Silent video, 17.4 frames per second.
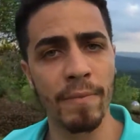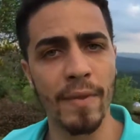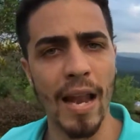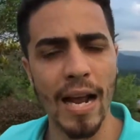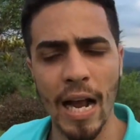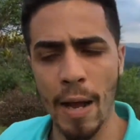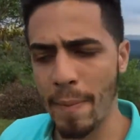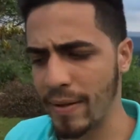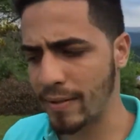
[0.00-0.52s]

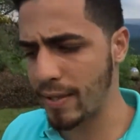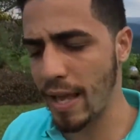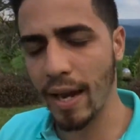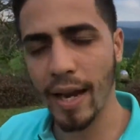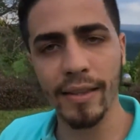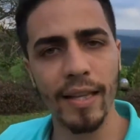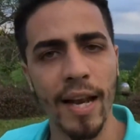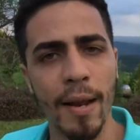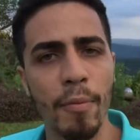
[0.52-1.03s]
la capacidad
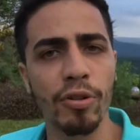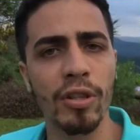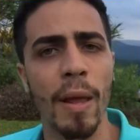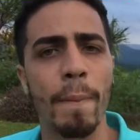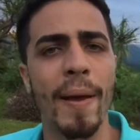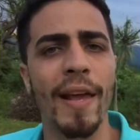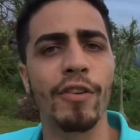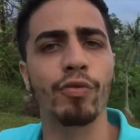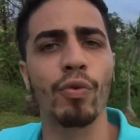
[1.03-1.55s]
que tenemos
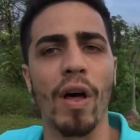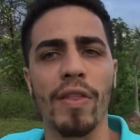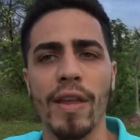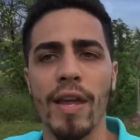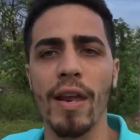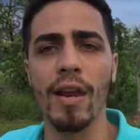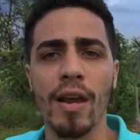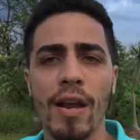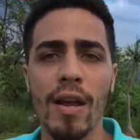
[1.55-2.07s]
de
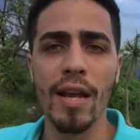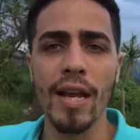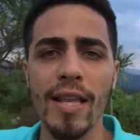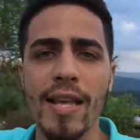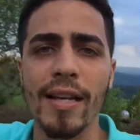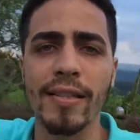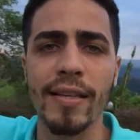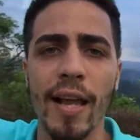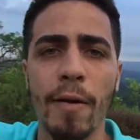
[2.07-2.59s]
persuadir y
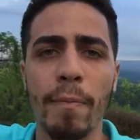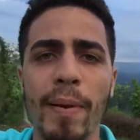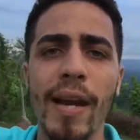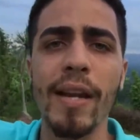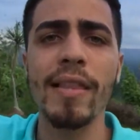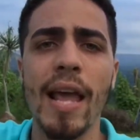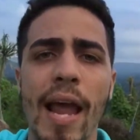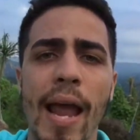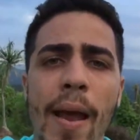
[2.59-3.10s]
de
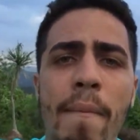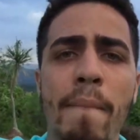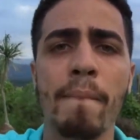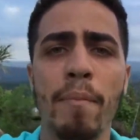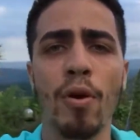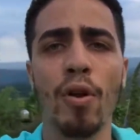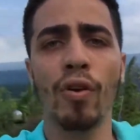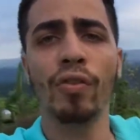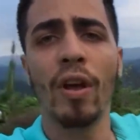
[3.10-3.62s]
servir de
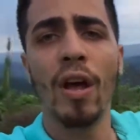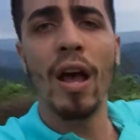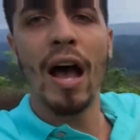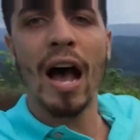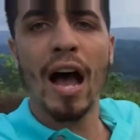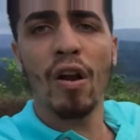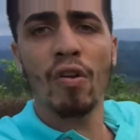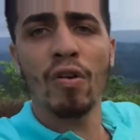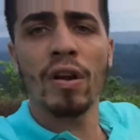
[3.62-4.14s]
ejemplos
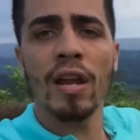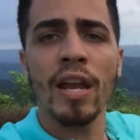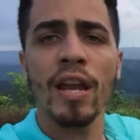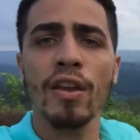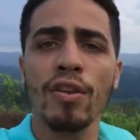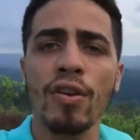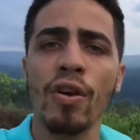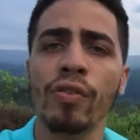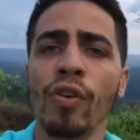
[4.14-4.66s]
a los
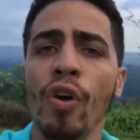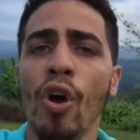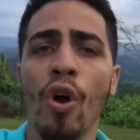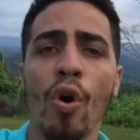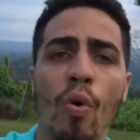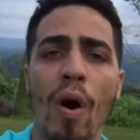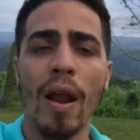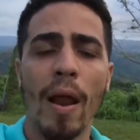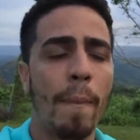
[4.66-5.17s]
niños
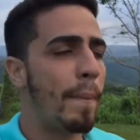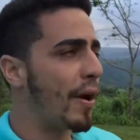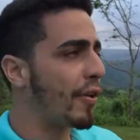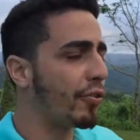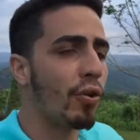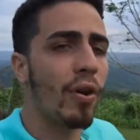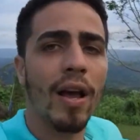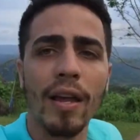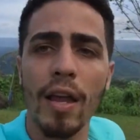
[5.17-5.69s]
o a las
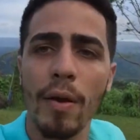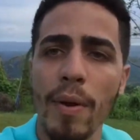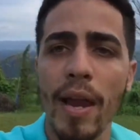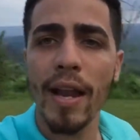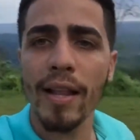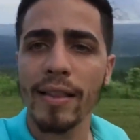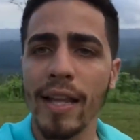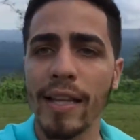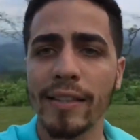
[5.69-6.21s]
personas que
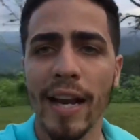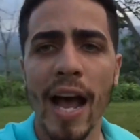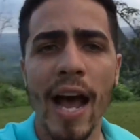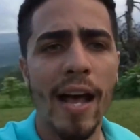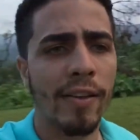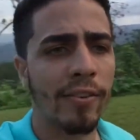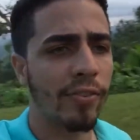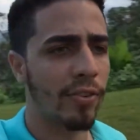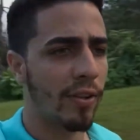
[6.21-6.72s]
vienen
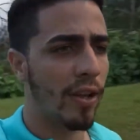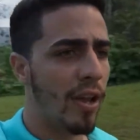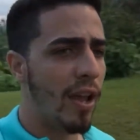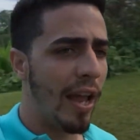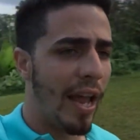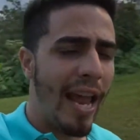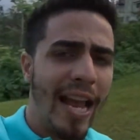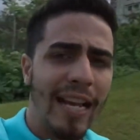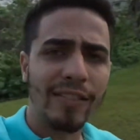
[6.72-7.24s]
detrás.
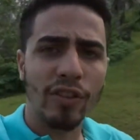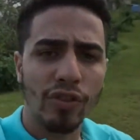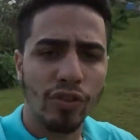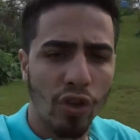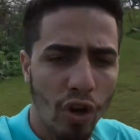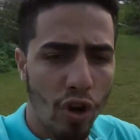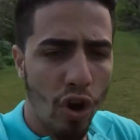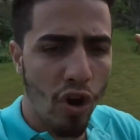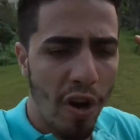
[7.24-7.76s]
Esos
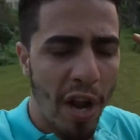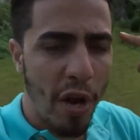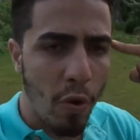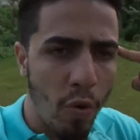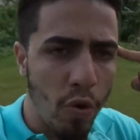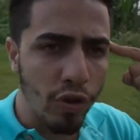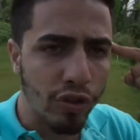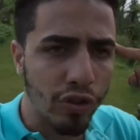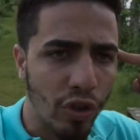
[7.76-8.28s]
son los
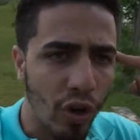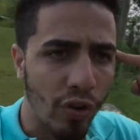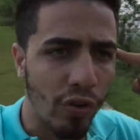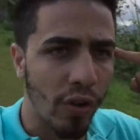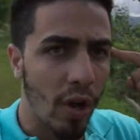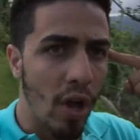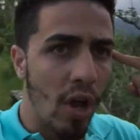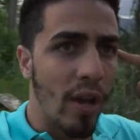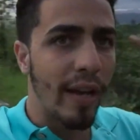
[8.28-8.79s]

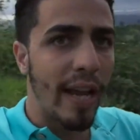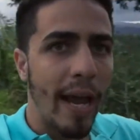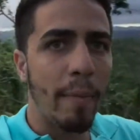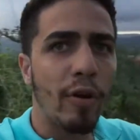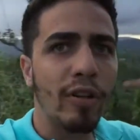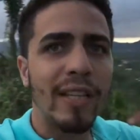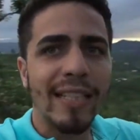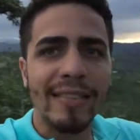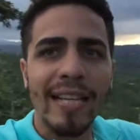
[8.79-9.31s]
recursos que
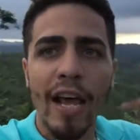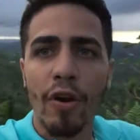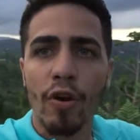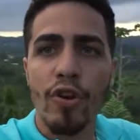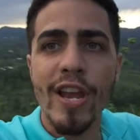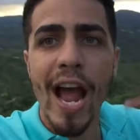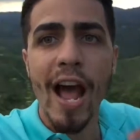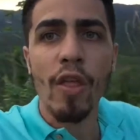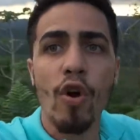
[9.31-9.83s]
hemos
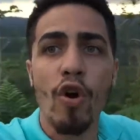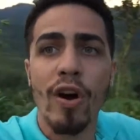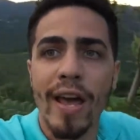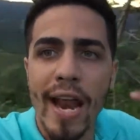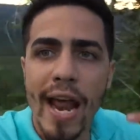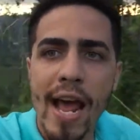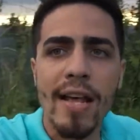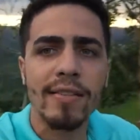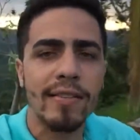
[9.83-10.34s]
desarrollado
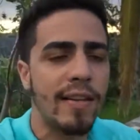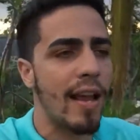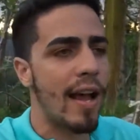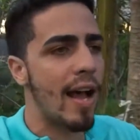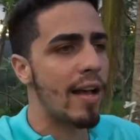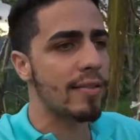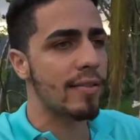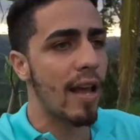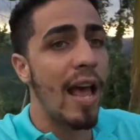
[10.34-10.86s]

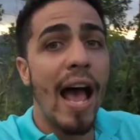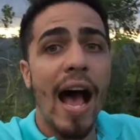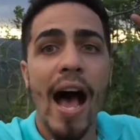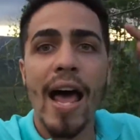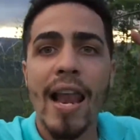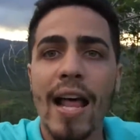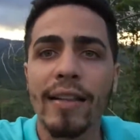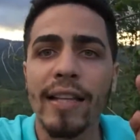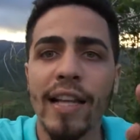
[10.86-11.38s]
gracias
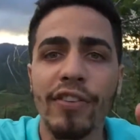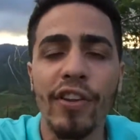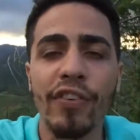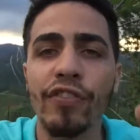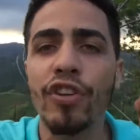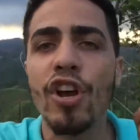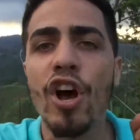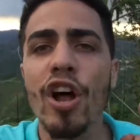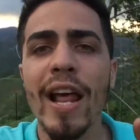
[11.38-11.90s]
a las
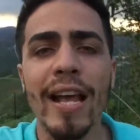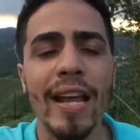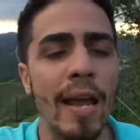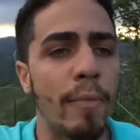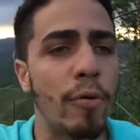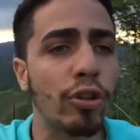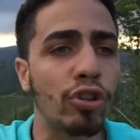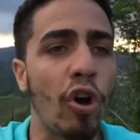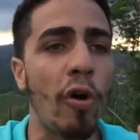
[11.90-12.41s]
decisiones que
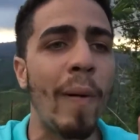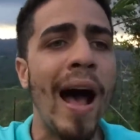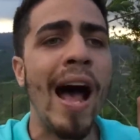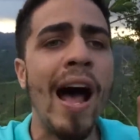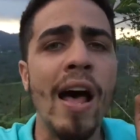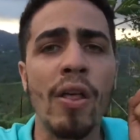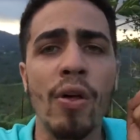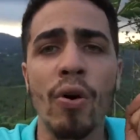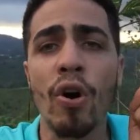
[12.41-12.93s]
hemos
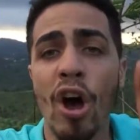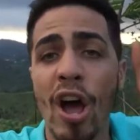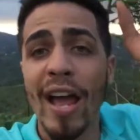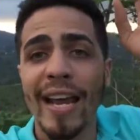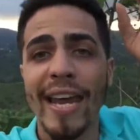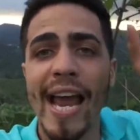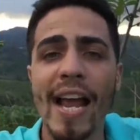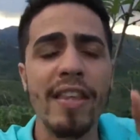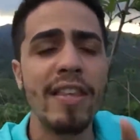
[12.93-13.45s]
tomado
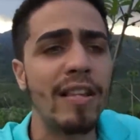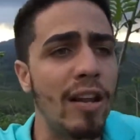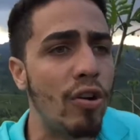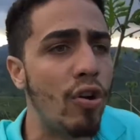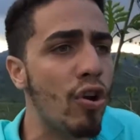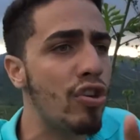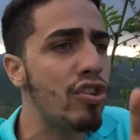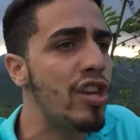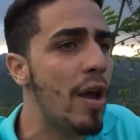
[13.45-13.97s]
que han
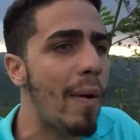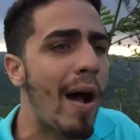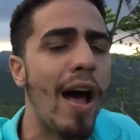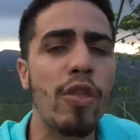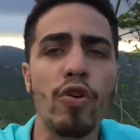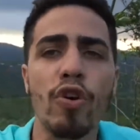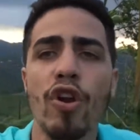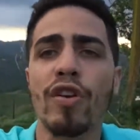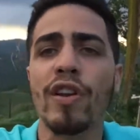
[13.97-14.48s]

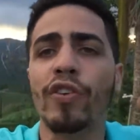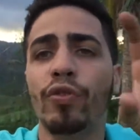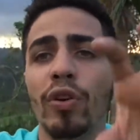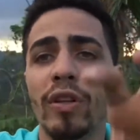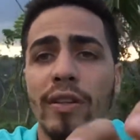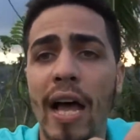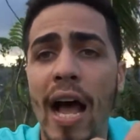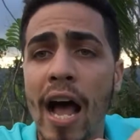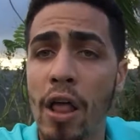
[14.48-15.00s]
conllevado unos
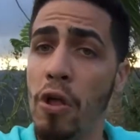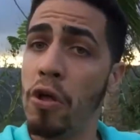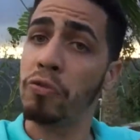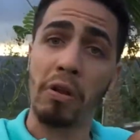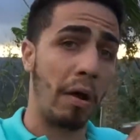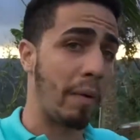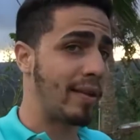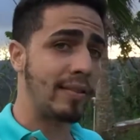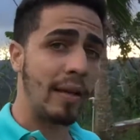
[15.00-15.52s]

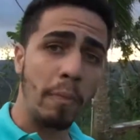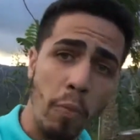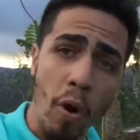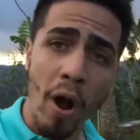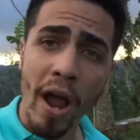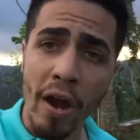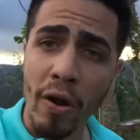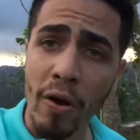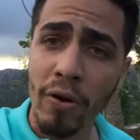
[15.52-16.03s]
resultados, a veces
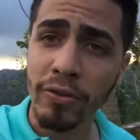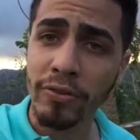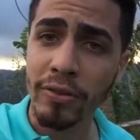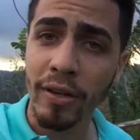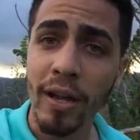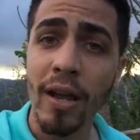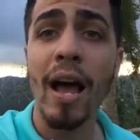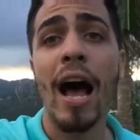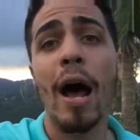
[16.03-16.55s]
buenos,
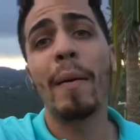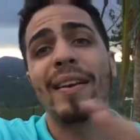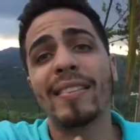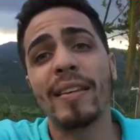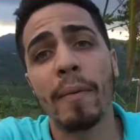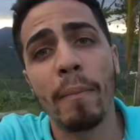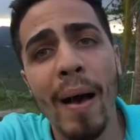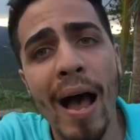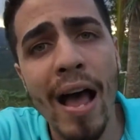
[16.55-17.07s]
a
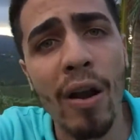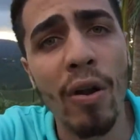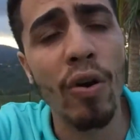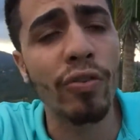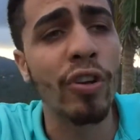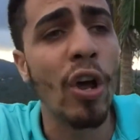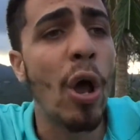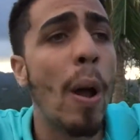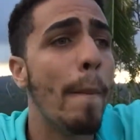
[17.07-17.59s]
veces
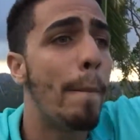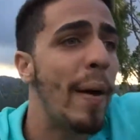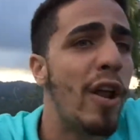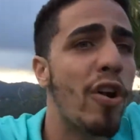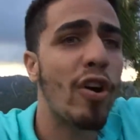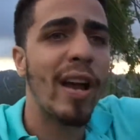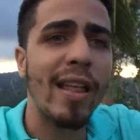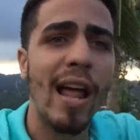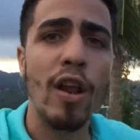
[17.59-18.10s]
malos,
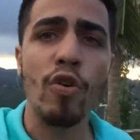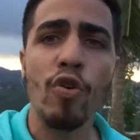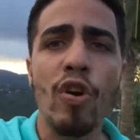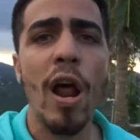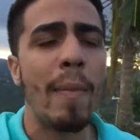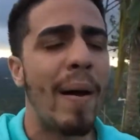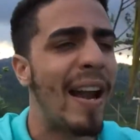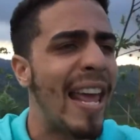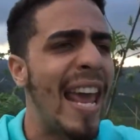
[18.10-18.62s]
pero que de
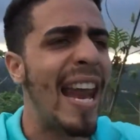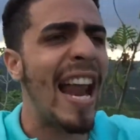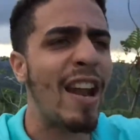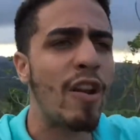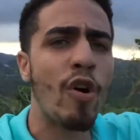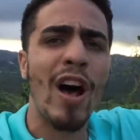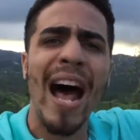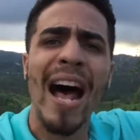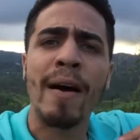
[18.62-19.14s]
alguna manera
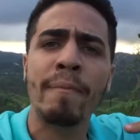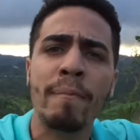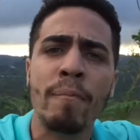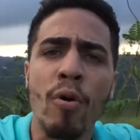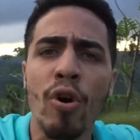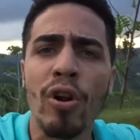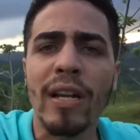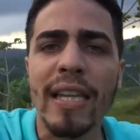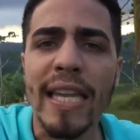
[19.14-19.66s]
nos han
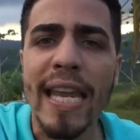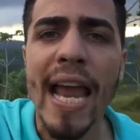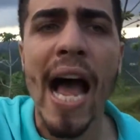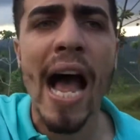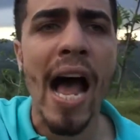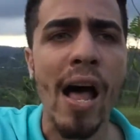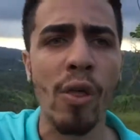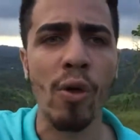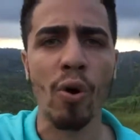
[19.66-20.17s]

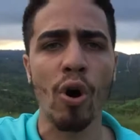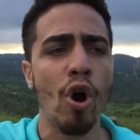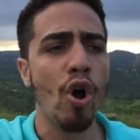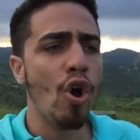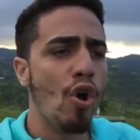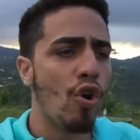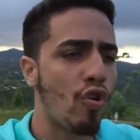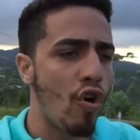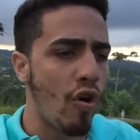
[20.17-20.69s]
moldeado
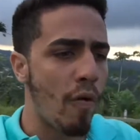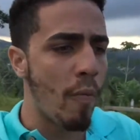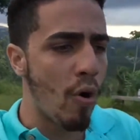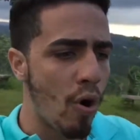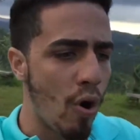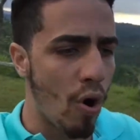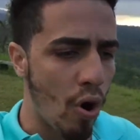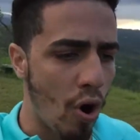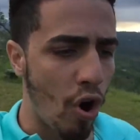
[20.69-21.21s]

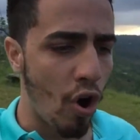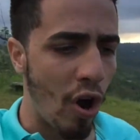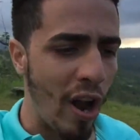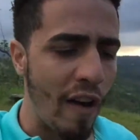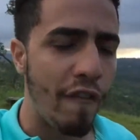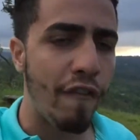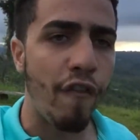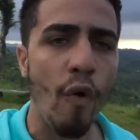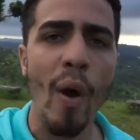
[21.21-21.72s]
como
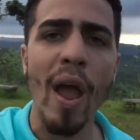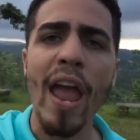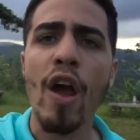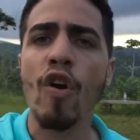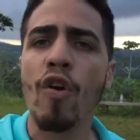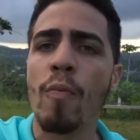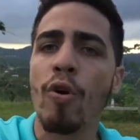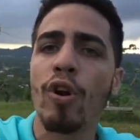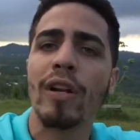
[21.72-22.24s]
el
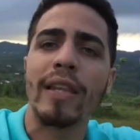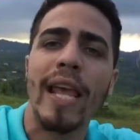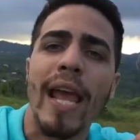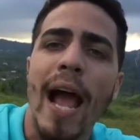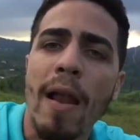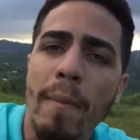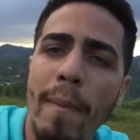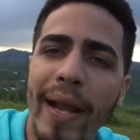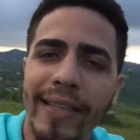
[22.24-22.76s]
fuego
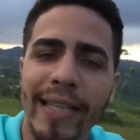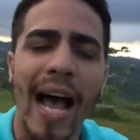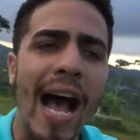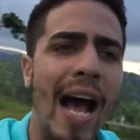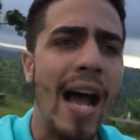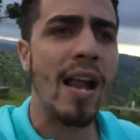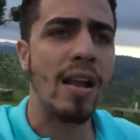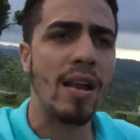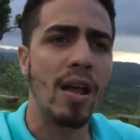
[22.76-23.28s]
moldea el
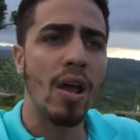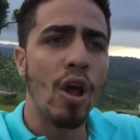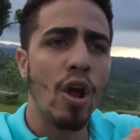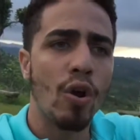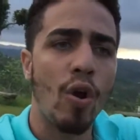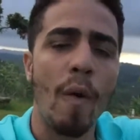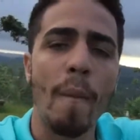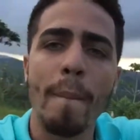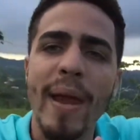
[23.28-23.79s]
metal,
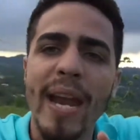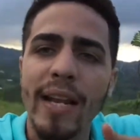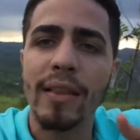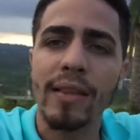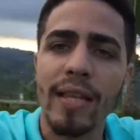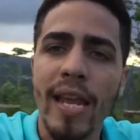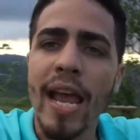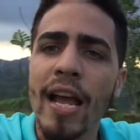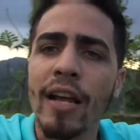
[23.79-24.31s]

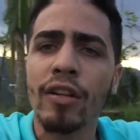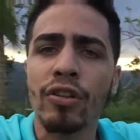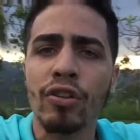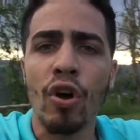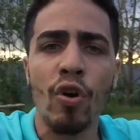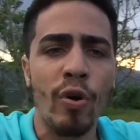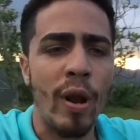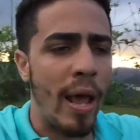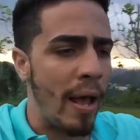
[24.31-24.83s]

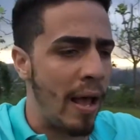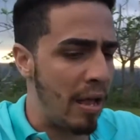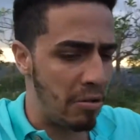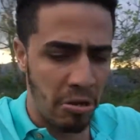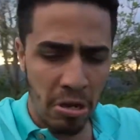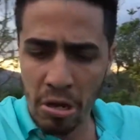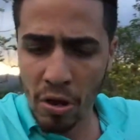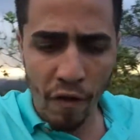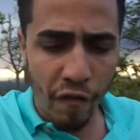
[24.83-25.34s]
convirtiendo una
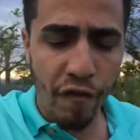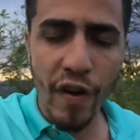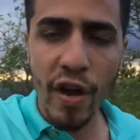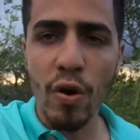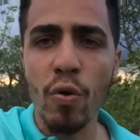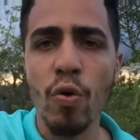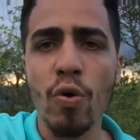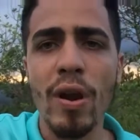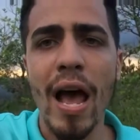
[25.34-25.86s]

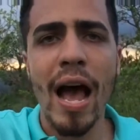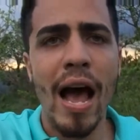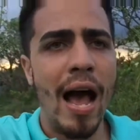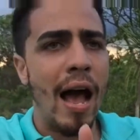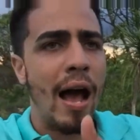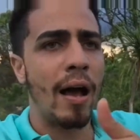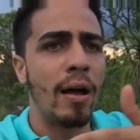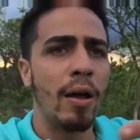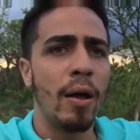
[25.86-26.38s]

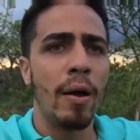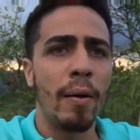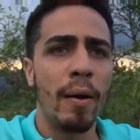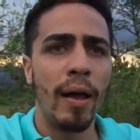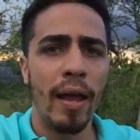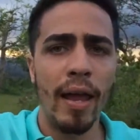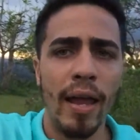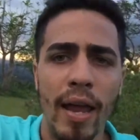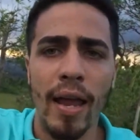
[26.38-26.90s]
figura
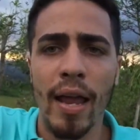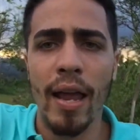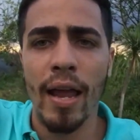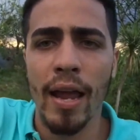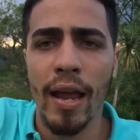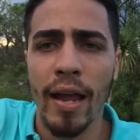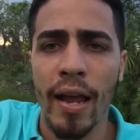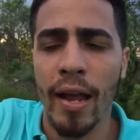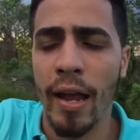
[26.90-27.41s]

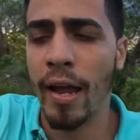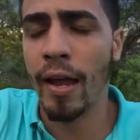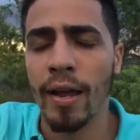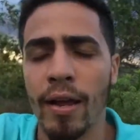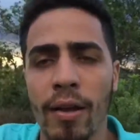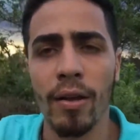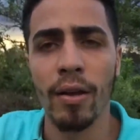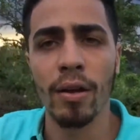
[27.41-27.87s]
eh,